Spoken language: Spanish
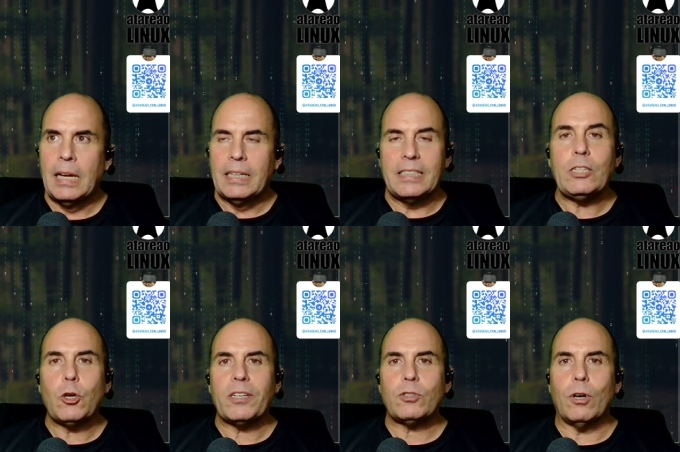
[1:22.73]

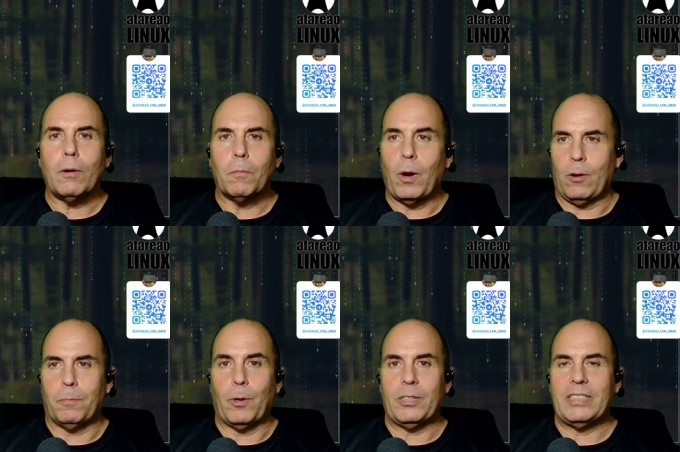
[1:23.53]
Dicho esto, bueno,
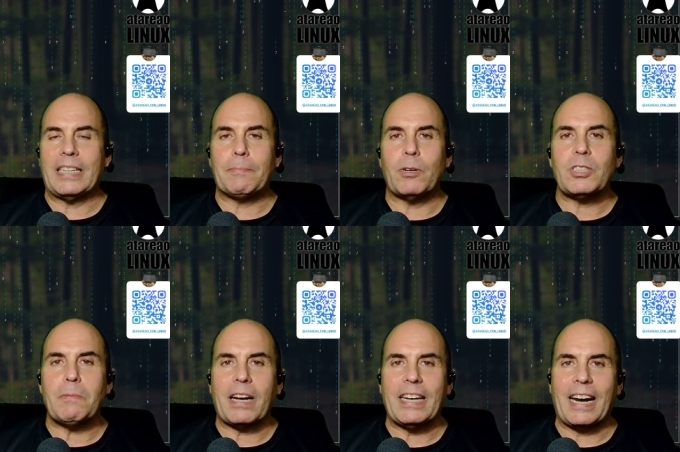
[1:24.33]
pues ya te puedes
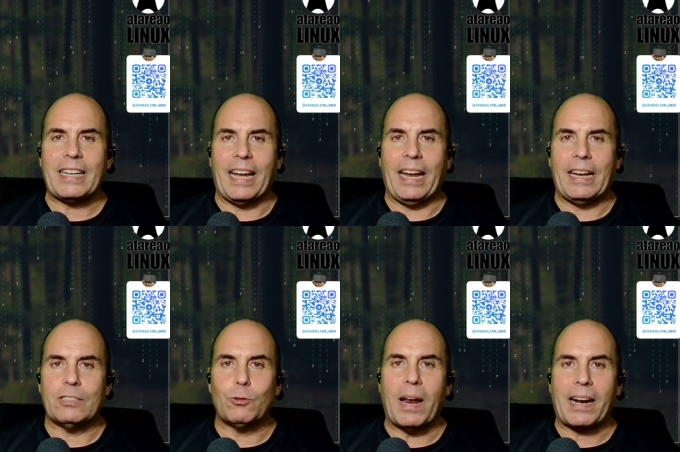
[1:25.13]
imaginar que
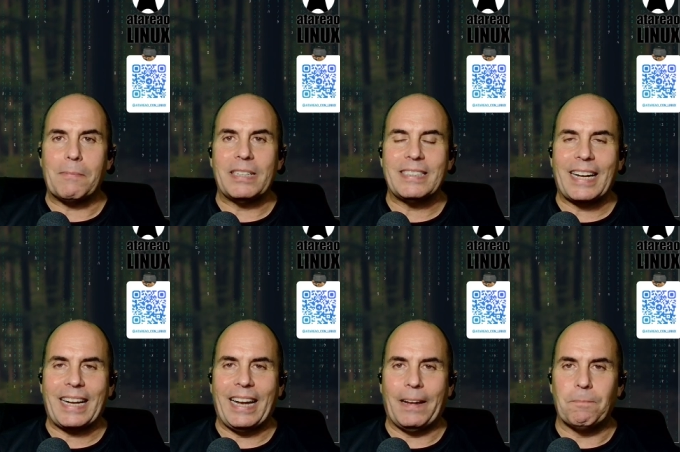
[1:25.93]
es una herramienta
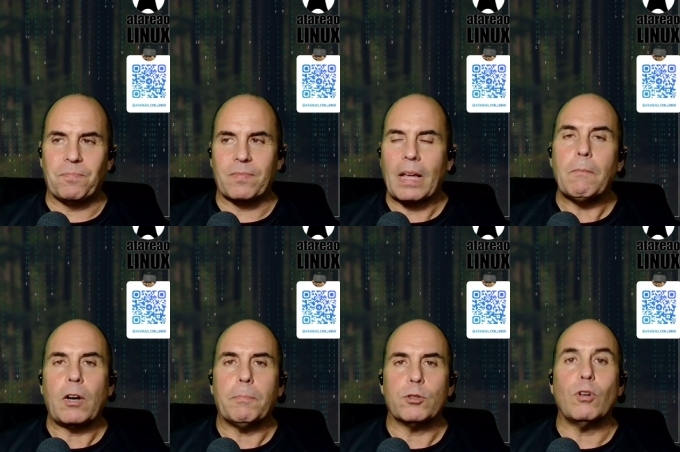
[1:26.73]
que, mm,
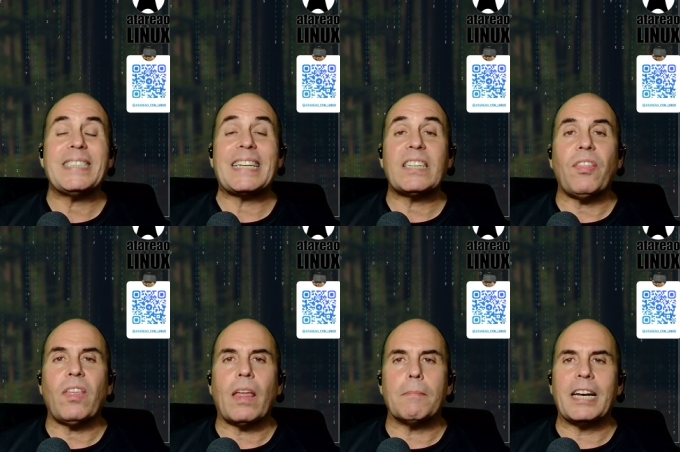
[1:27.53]
bueno, pues no es tan
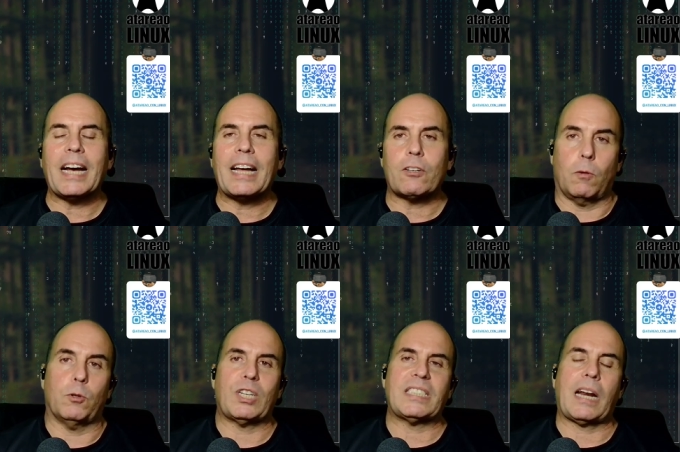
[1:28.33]
sencilla de manejar como
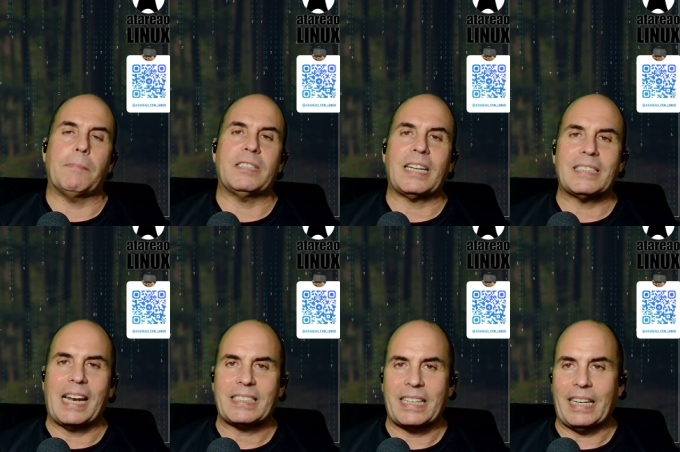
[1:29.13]
otras herramientas de
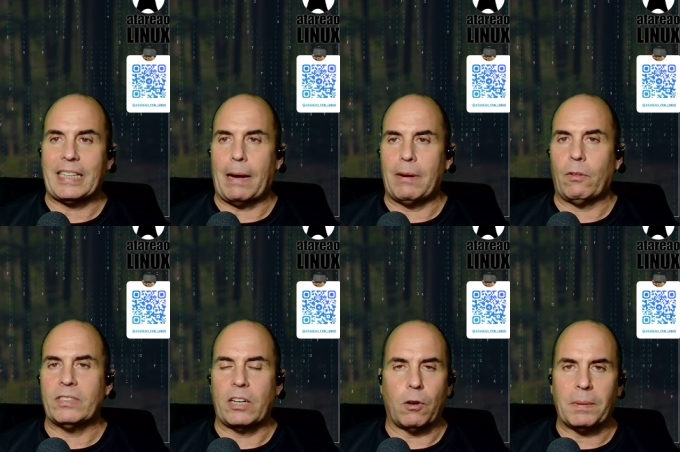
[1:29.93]
las que ya te he hablado
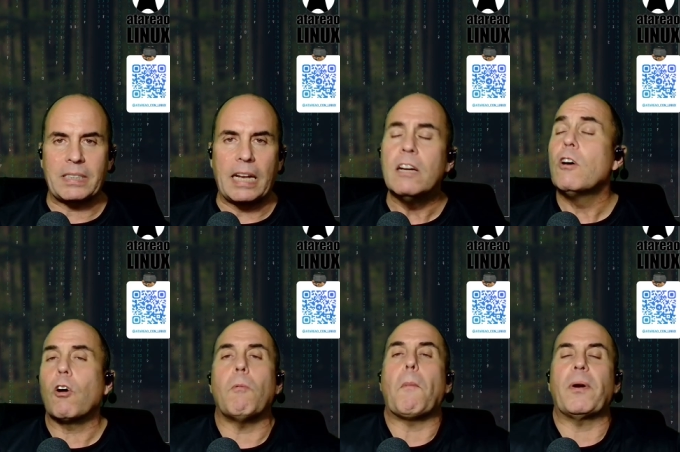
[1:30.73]
anteriormente,
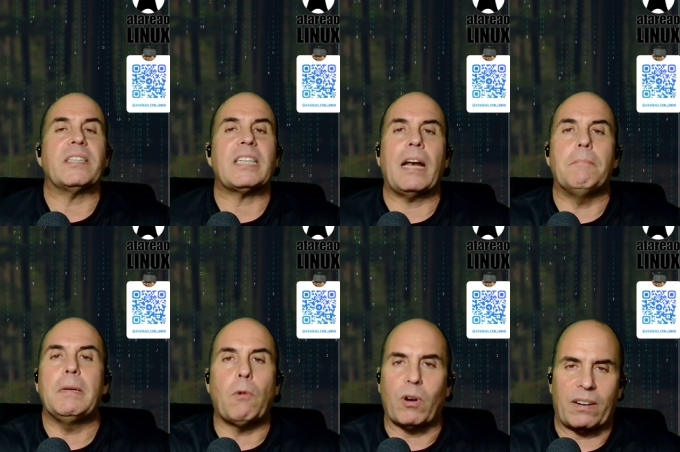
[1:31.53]
como puede ser el
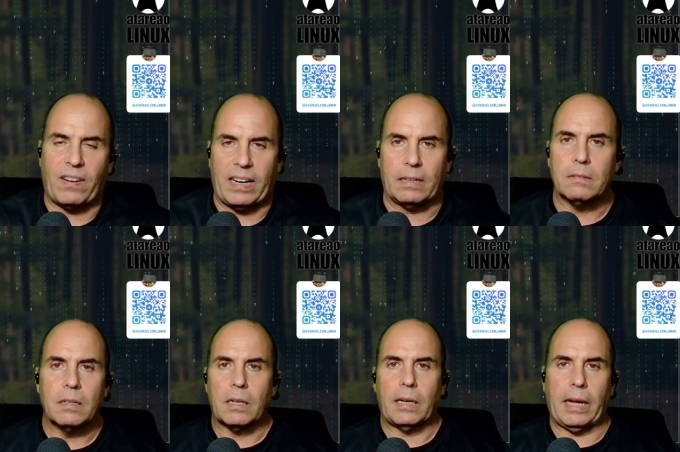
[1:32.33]
mismo Grafana
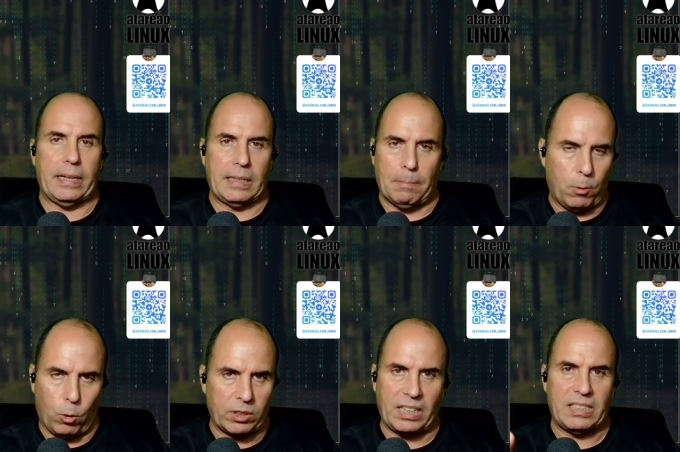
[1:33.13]
que
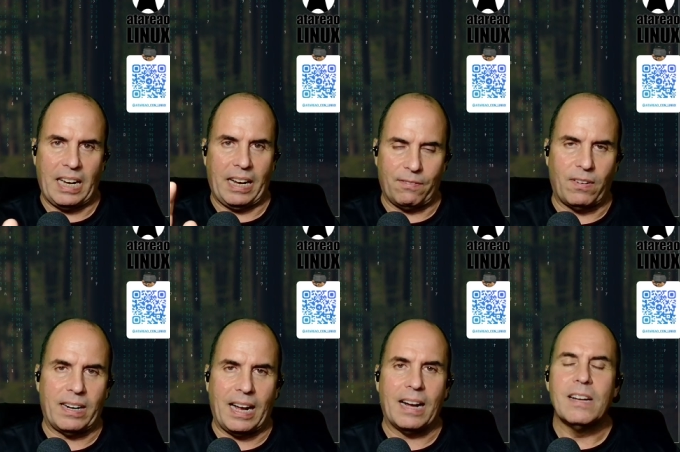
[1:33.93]
tampoco es que sea
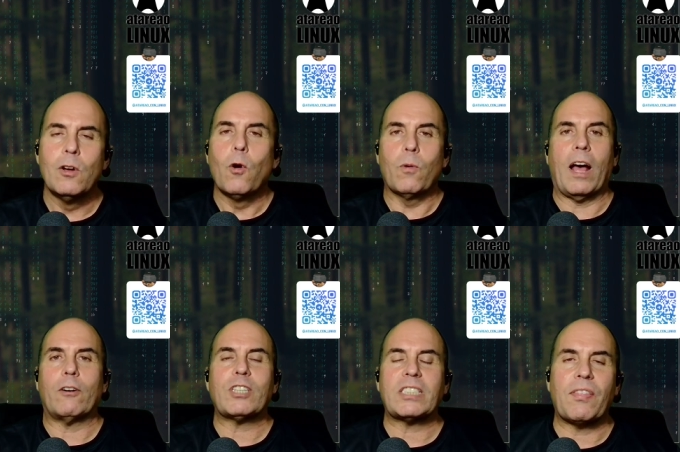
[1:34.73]
Grafana una
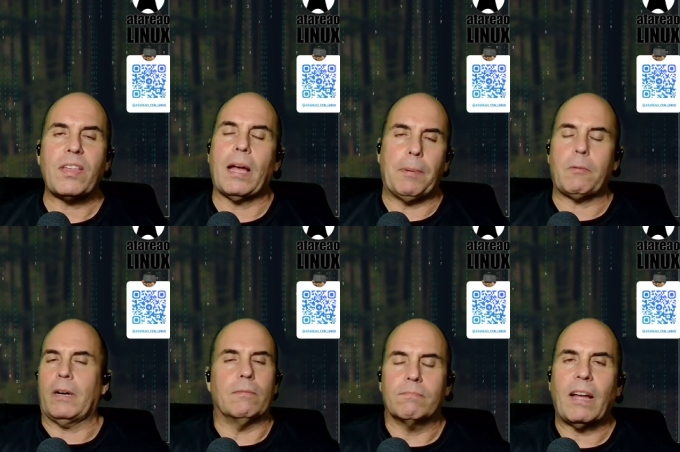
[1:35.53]
cosa sencilla, pero
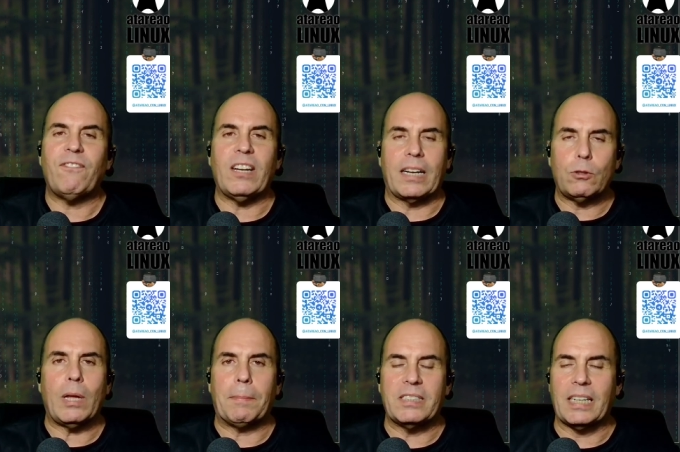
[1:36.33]
bueno, en fin, que tú
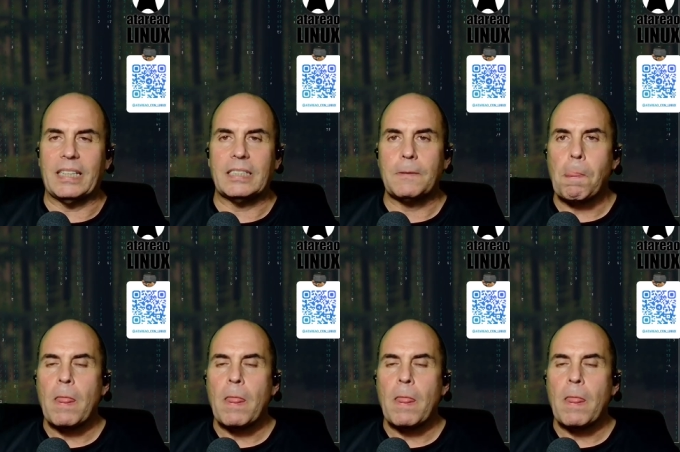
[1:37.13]
ya me entiendes.